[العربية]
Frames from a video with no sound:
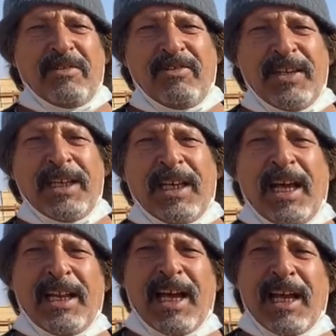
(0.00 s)
فيها
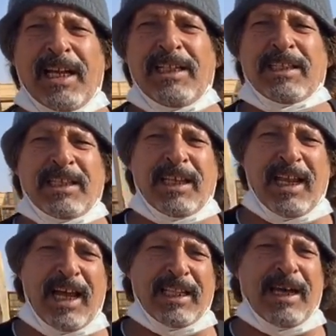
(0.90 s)
الناقه يصير
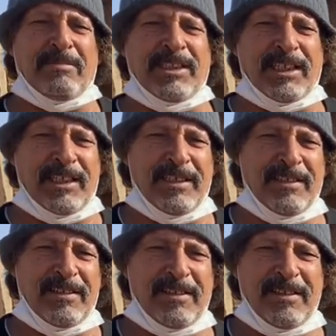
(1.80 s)
لها ضامنتين
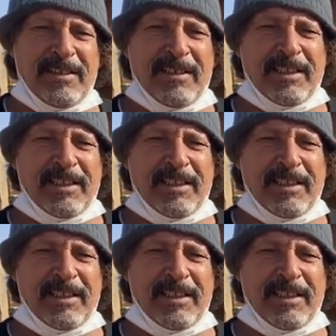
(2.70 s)
إيه.